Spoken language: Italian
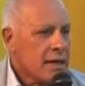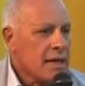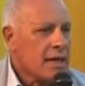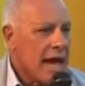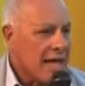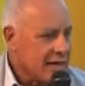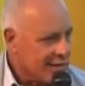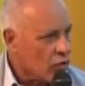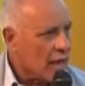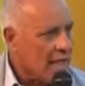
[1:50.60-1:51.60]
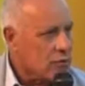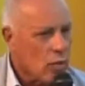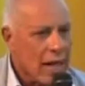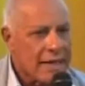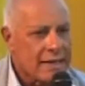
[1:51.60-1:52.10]
eh, hai
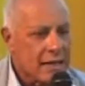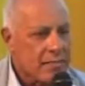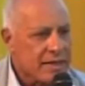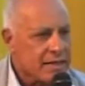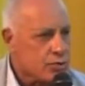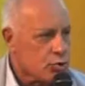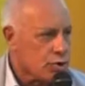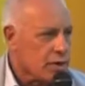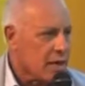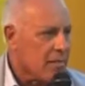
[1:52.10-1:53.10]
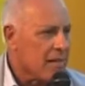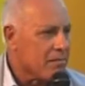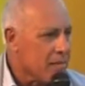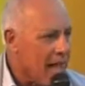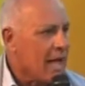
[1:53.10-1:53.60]
lavorato anche per il cinema,
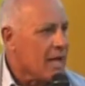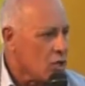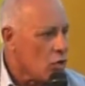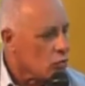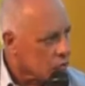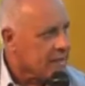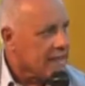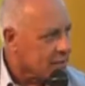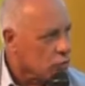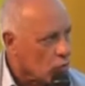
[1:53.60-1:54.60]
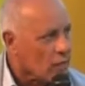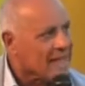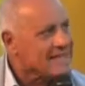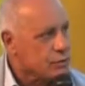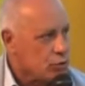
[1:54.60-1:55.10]
ma io ho detto
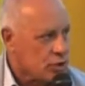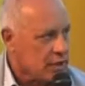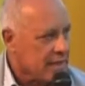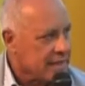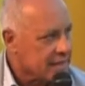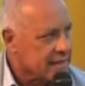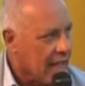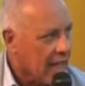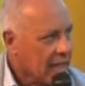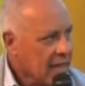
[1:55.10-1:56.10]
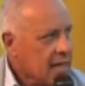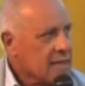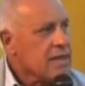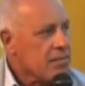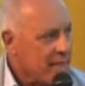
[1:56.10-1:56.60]
la sicilianità
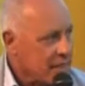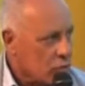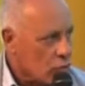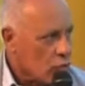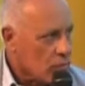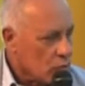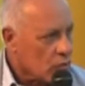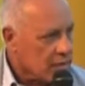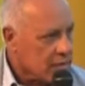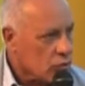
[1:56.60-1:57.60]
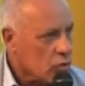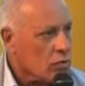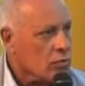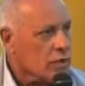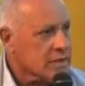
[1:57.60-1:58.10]
di Pietro
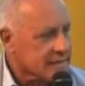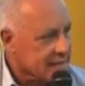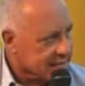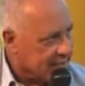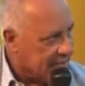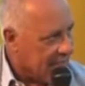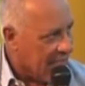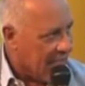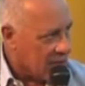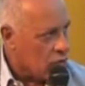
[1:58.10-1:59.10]
Montandon stasera a